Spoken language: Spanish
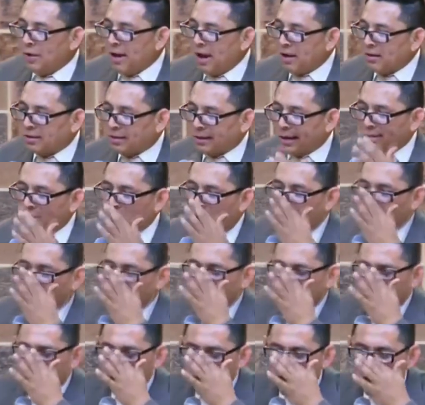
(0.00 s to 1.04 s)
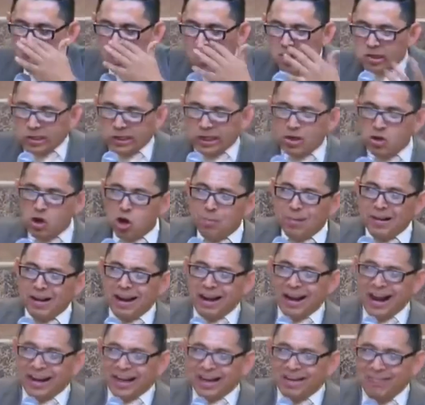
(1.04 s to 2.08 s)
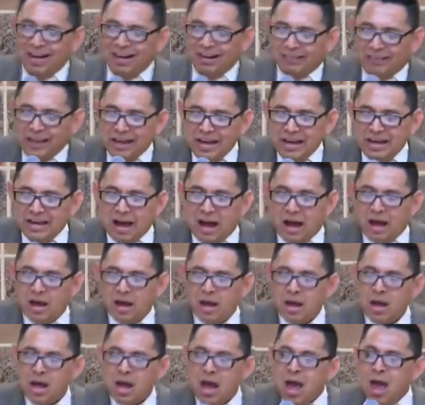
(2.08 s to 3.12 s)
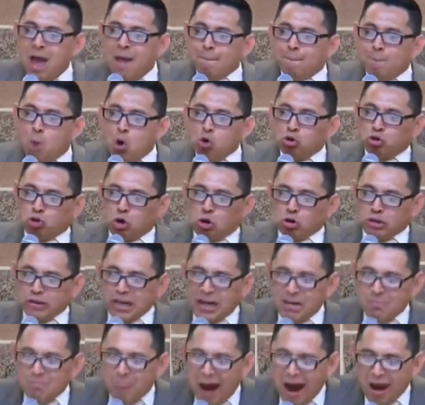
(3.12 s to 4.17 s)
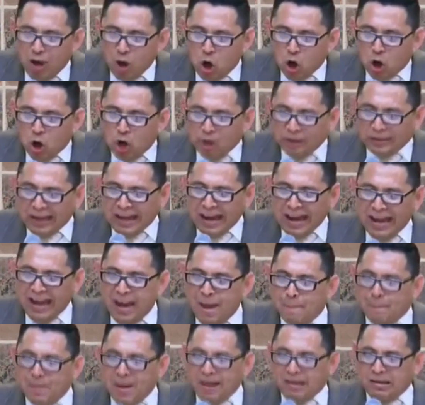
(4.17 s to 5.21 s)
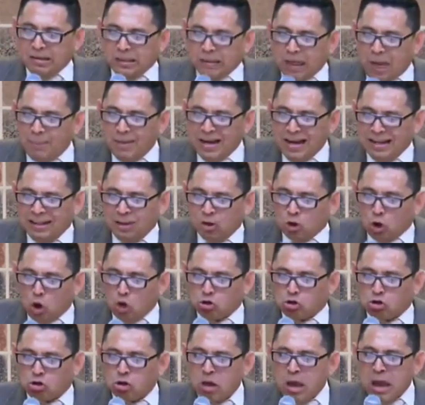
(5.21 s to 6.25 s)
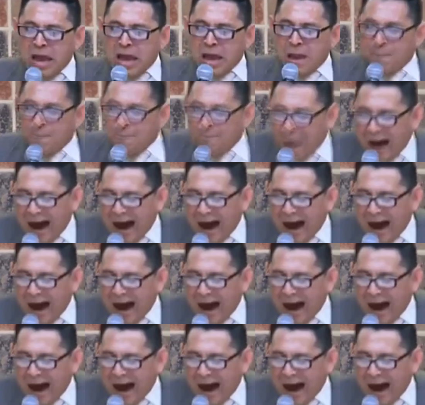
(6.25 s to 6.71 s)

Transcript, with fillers: Gloria al Señor. El Señor mira la rebeldía. Muchos hermanos lo tienen pensamientos